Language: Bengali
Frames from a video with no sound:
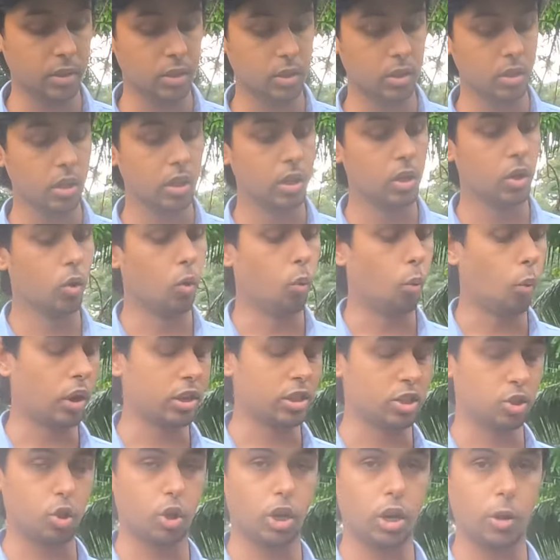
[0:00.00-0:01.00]
আমি
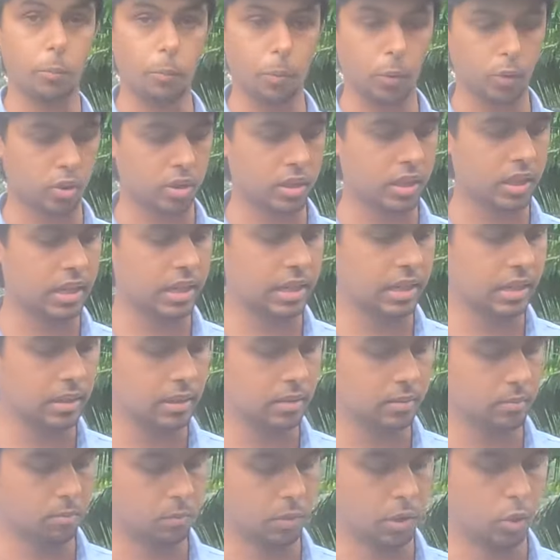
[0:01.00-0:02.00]
ওয়াশ করার পর থেকে
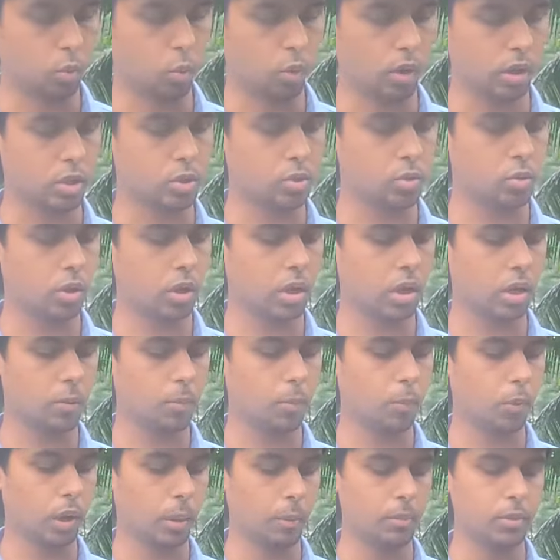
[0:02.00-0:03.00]
মানে ওয়াশ করার
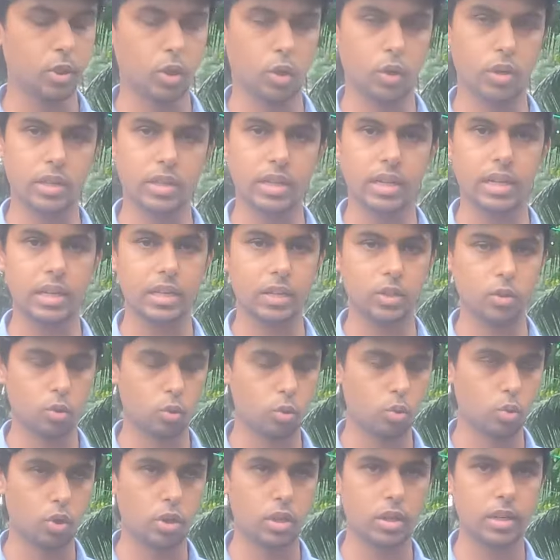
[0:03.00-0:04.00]
পর আমি যখন এটা
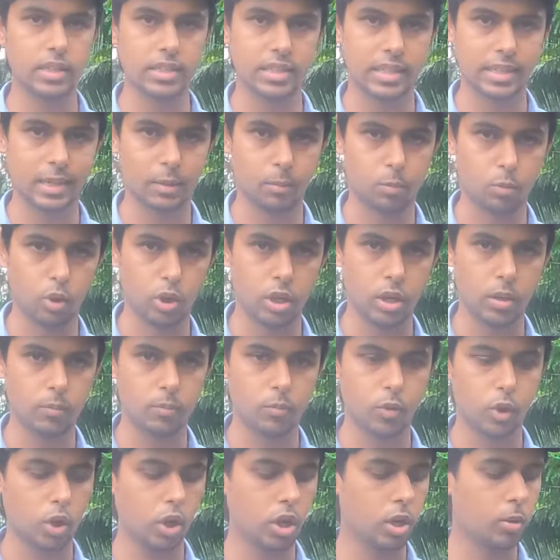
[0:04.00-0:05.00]
নতুন করে সেট আপ করলাম
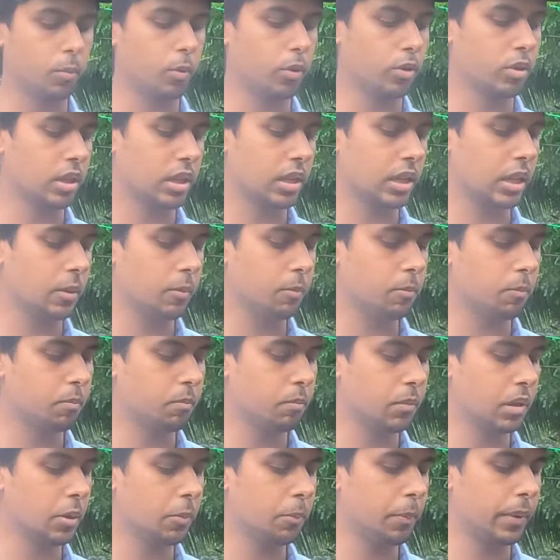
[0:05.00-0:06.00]
তখন পর থেকে
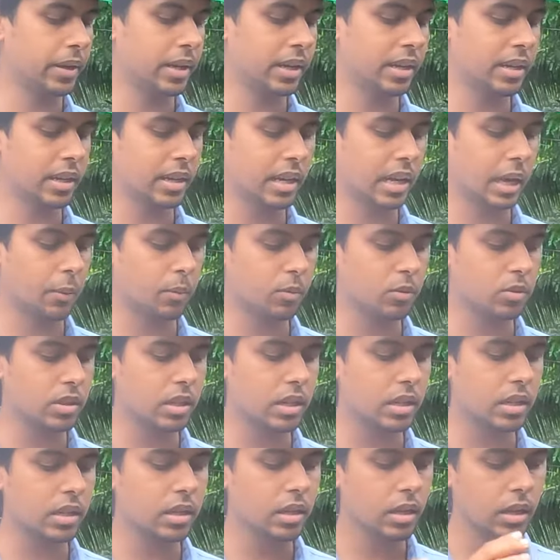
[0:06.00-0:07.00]
মানে প্যাটার্নটা কেমন
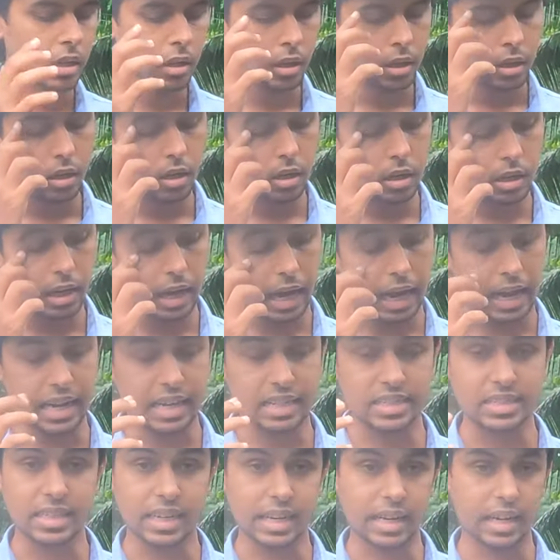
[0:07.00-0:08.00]
জানি
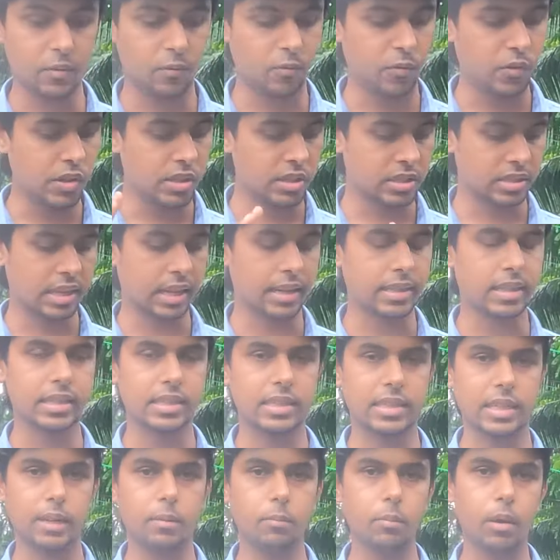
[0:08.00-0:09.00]
আগের জায়গায় ফিক্স
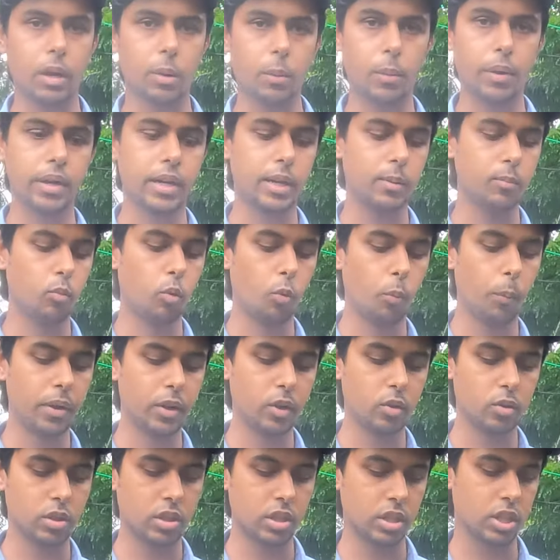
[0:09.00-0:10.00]
থাকতেছে না বারবার এটা
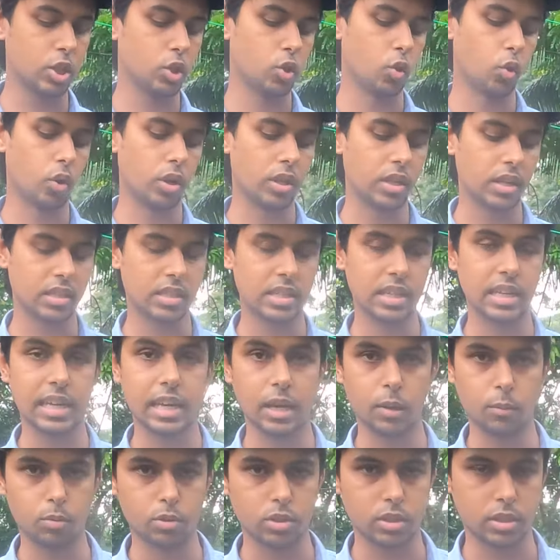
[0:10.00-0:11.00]
মুভমেন্ট করতেছে নড়ে যাচ্ছে
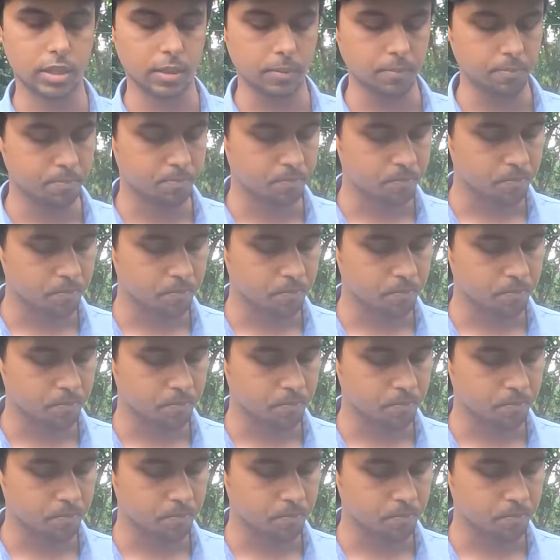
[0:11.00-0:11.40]
এই অবস্থা